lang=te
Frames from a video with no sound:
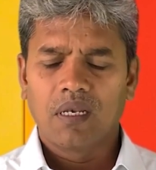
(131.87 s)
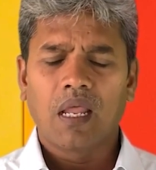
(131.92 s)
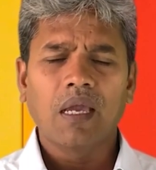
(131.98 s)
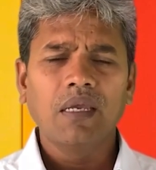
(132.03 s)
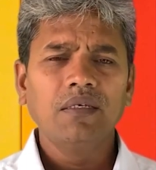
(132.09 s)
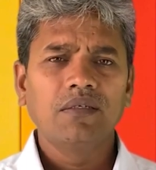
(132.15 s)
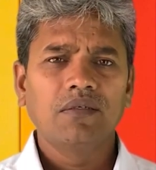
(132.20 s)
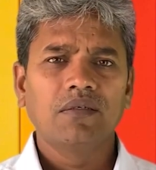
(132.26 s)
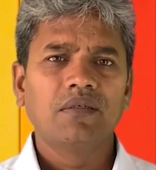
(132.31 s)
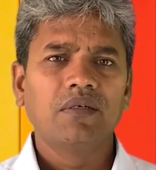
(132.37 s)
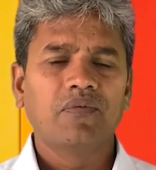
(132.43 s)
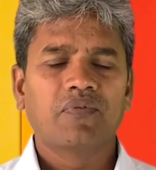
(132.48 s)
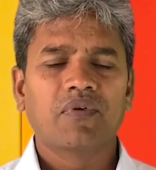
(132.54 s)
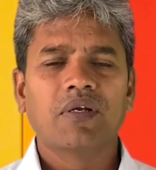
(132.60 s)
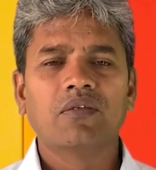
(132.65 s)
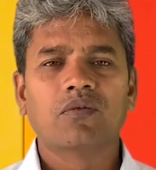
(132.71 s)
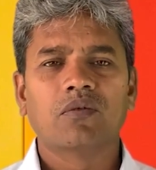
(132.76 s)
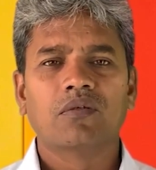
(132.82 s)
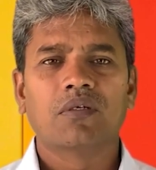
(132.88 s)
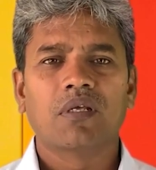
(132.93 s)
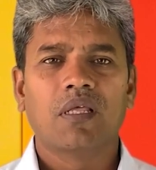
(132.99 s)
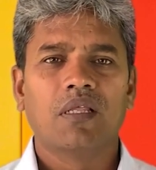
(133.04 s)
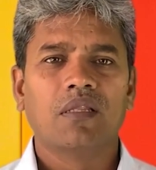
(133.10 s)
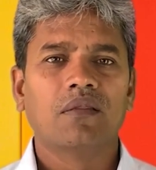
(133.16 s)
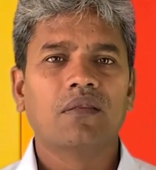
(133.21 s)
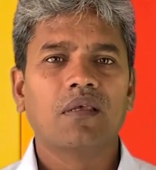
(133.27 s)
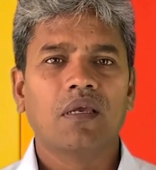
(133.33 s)
లైట్ డిఫరెన్స్
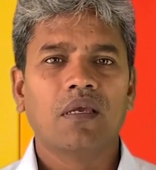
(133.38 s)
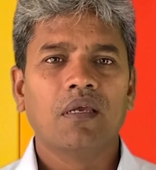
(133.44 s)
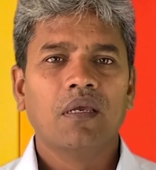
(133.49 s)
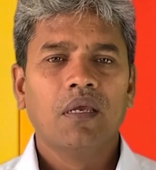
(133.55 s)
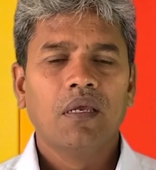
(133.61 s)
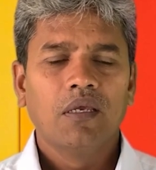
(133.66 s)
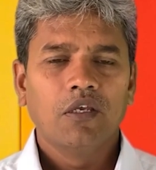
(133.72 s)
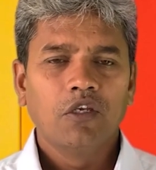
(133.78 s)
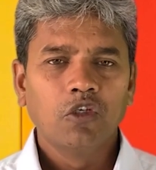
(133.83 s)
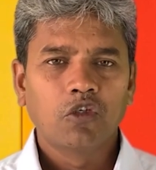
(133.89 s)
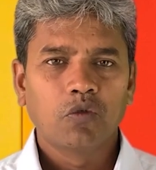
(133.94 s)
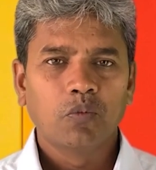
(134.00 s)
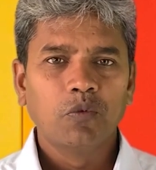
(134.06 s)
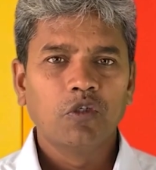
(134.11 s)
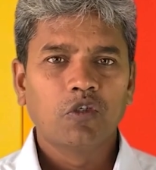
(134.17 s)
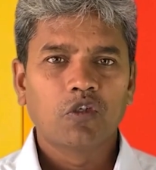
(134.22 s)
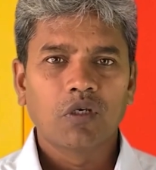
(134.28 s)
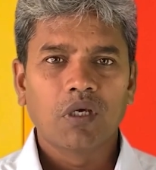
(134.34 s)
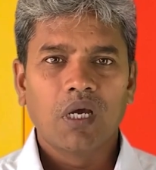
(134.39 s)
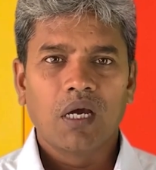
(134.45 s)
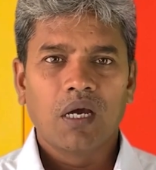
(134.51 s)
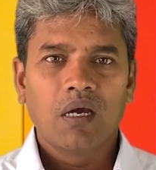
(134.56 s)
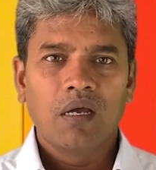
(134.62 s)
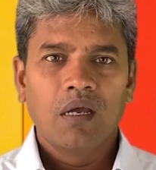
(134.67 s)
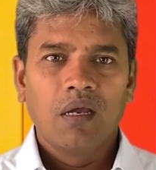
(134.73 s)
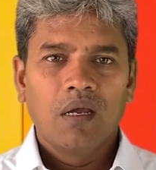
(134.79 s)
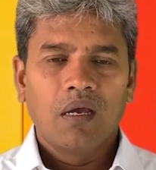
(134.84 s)
ఉంటుంది అంతే ఇంచుమించుగా
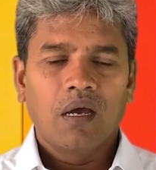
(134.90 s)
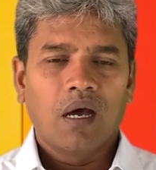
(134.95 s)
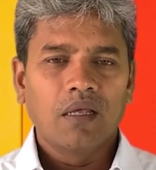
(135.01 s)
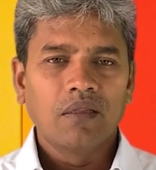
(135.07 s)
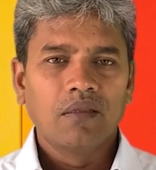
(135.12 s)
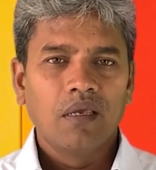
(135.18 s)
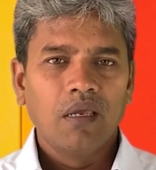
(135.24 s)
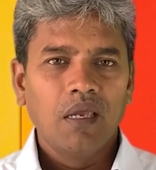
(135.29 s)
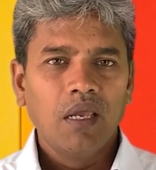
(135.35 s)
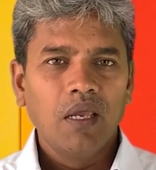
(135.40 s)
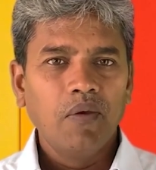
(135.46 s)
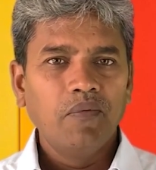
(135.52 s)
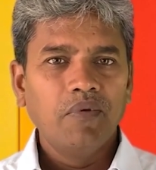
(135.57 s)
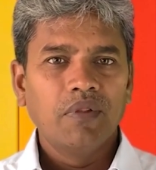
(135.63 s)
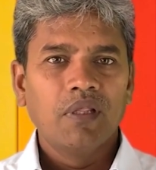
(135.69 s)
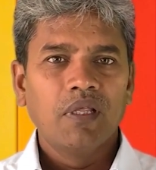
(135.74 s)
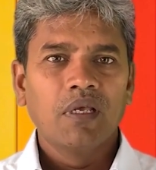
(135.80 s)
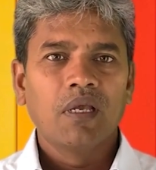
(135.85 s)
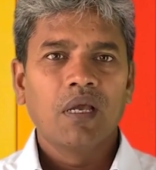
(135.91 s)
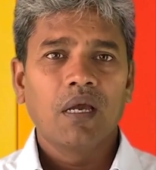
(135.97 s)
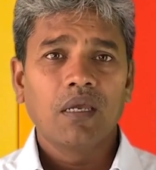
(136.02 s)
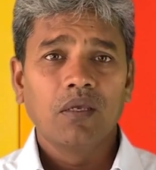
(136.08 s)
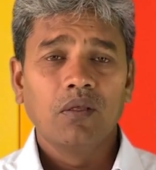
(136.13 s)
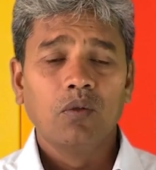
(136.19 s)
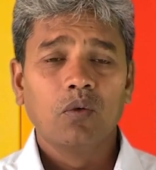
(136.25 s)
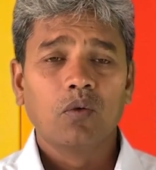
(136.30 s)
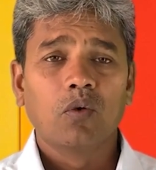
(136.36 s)
అదే విధంగా
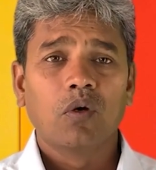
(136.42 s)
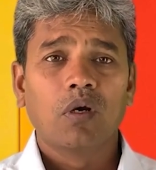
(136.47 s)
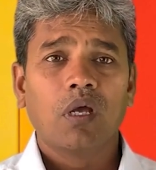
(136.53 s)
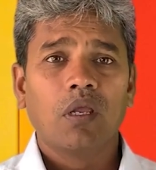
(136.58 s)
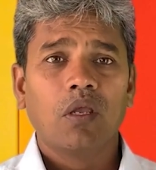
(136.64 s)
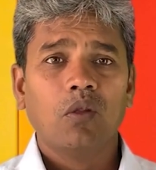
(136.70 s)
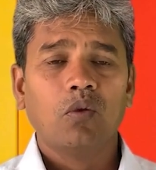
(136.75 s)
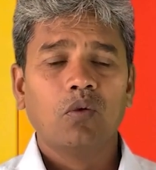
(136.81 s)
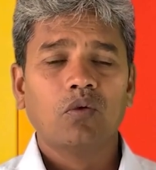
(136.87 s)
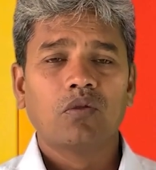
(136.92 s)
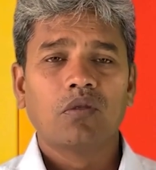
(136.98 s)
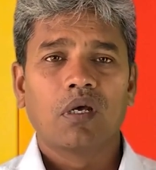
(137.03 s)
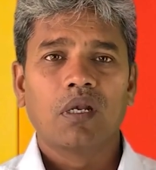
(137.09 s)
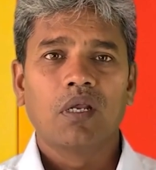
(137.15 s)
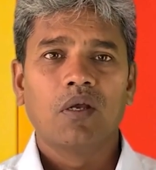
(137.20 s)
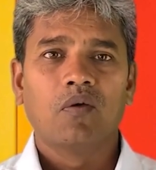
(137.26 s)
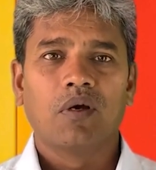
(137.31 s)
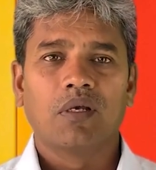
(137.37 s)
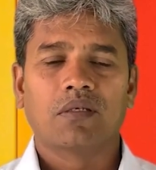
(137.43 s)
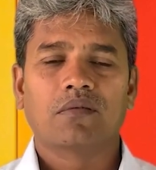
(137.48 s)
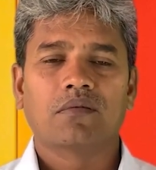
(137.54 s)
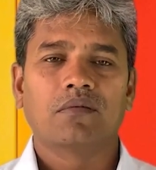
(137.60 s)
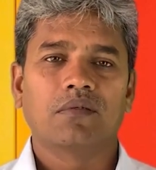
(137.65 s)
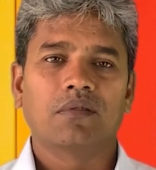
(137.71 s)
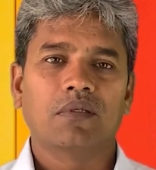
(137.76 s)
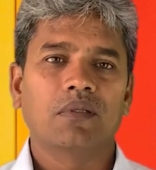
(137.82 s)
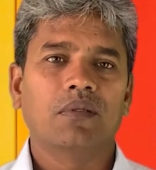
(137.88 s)
ఇది కూడా ఎదుగుతూనే
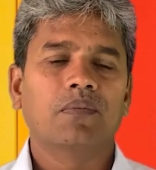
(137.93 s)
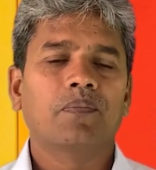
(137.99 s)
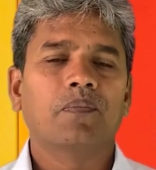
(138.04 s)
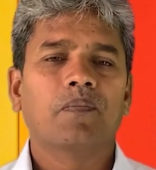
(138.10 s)
వస్తుంది